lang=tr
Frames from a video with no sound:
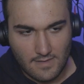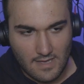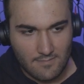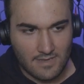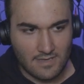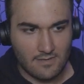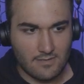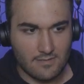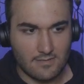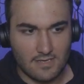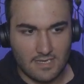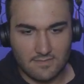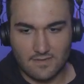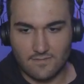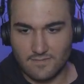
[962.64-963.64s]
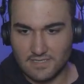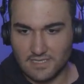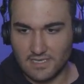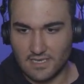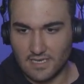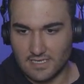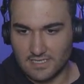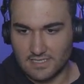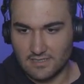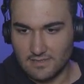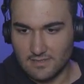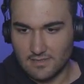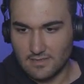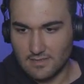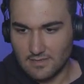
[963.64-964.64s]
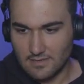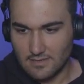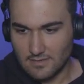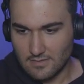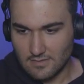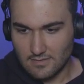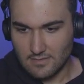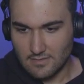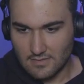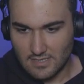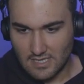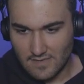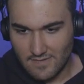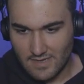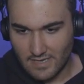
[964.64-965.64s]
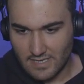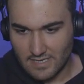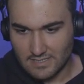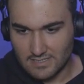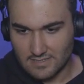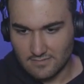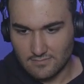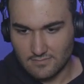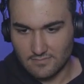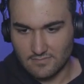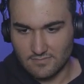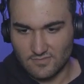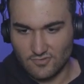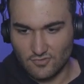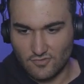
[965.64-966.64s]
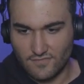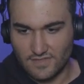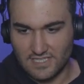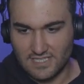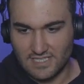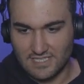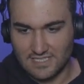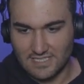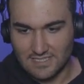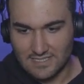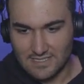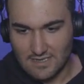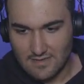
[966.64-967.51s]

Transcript: Hemen, hemen viski gelsin. Hemen gelsin. Tut viskiyi.